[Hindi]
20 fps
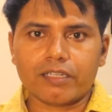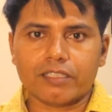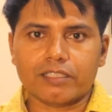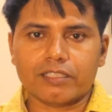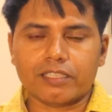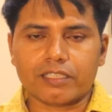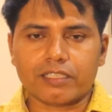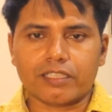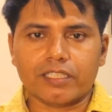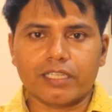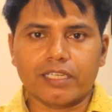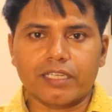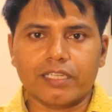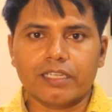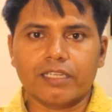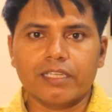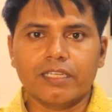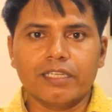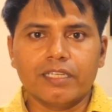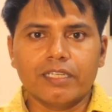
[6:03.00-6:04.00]
कर सकते
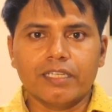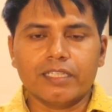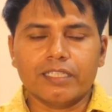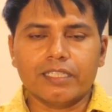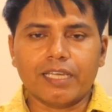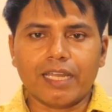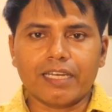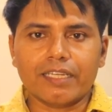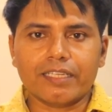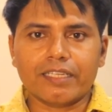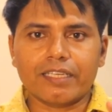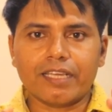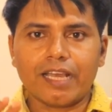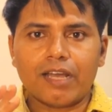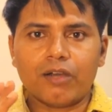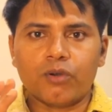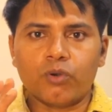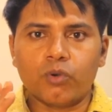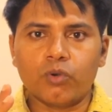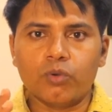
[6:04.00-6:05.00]
हैं यानी
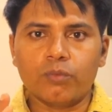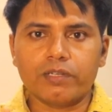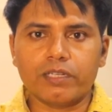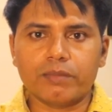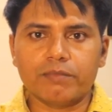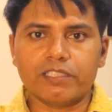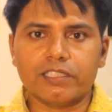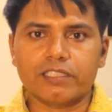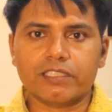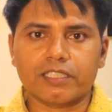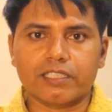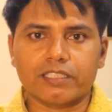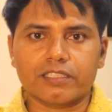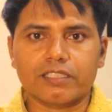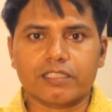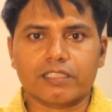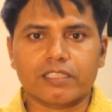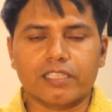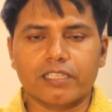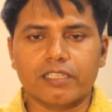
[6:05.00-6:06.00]
क्या होम रेमिडीज कर
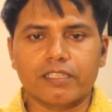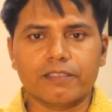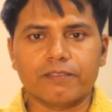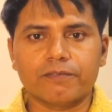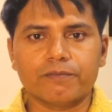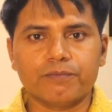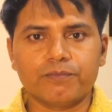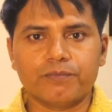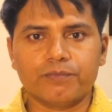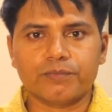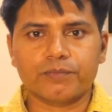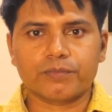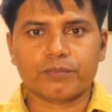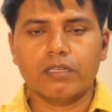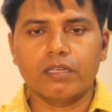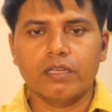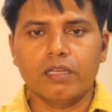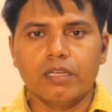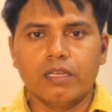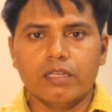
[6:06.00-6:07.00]
सकते हैं
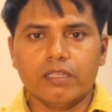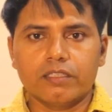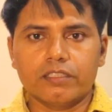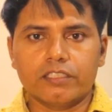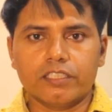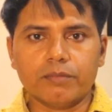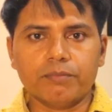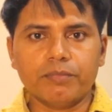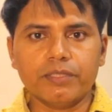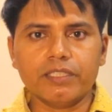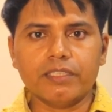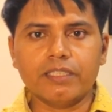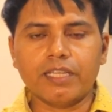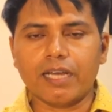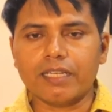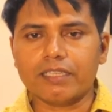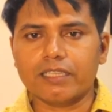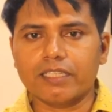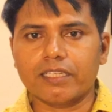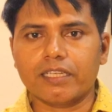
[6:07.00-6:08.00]
जब भी
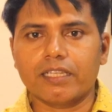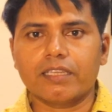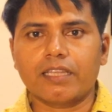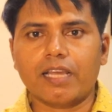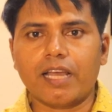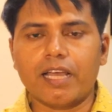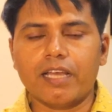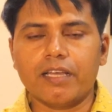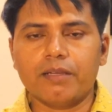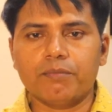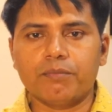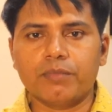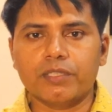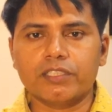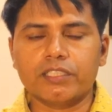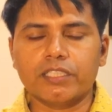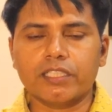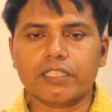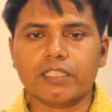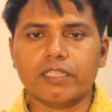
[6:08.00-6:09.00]
दांत निकलता है
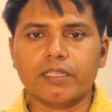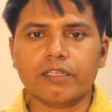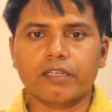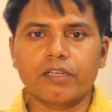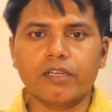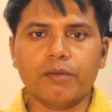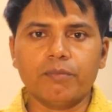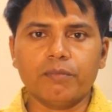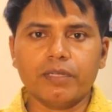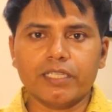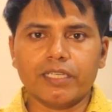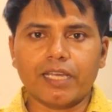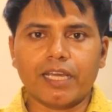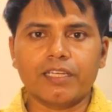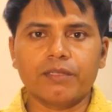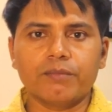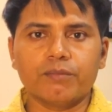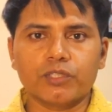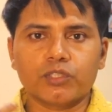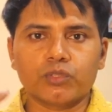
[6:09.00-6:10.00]
बच्चे के गम
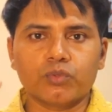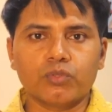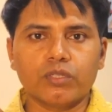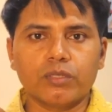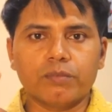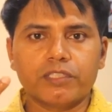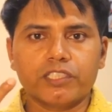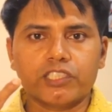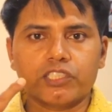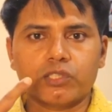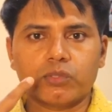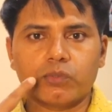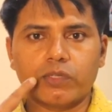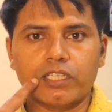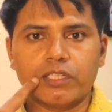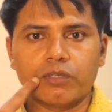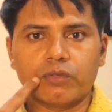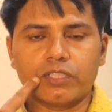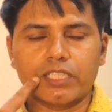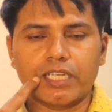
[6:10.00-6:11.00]
यानी मसूरे में
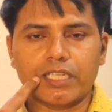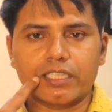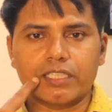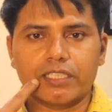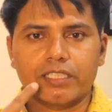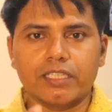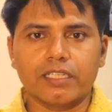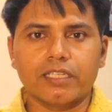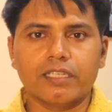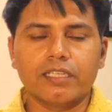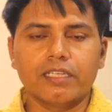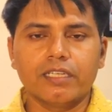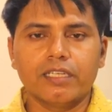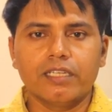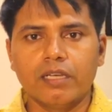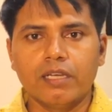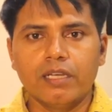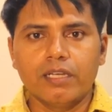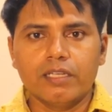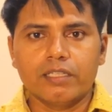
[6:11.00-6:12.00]
स्वेलिंग हो जाती है
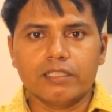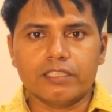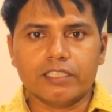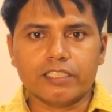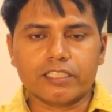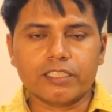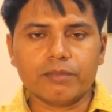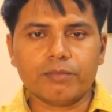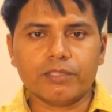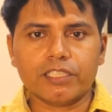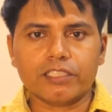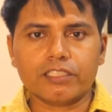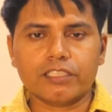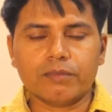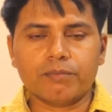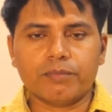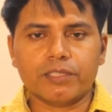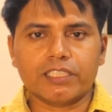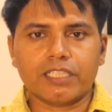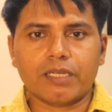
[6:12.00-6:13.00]
जिसकी वजह
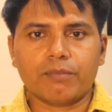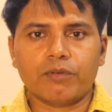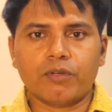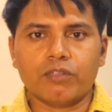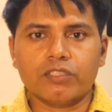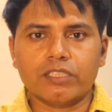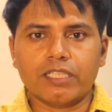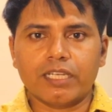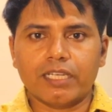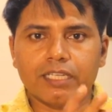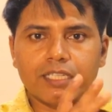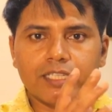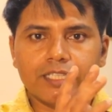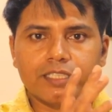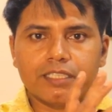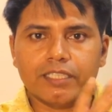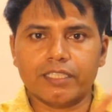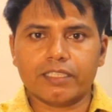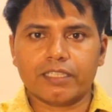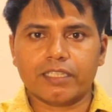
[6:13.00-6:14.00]
से बच्चा बहुत ज़्यादा
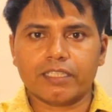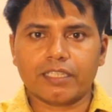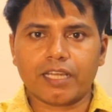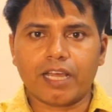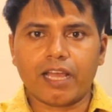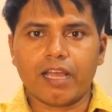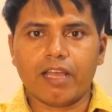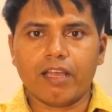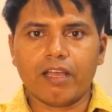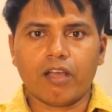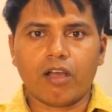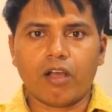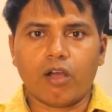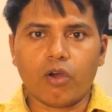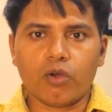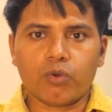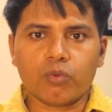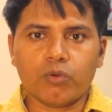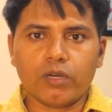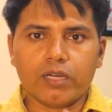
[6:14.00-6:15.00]
इरिटेट रहता है
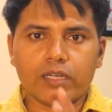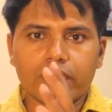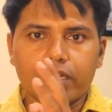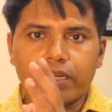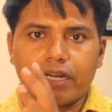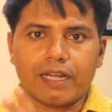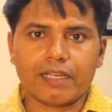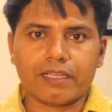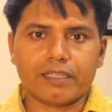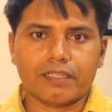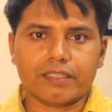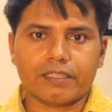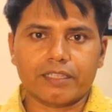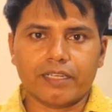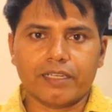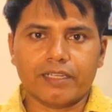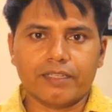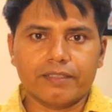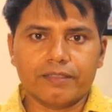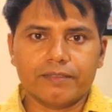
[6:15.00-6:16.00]
और वह क्राई
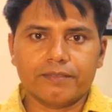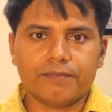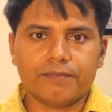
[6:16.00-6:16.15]
करता है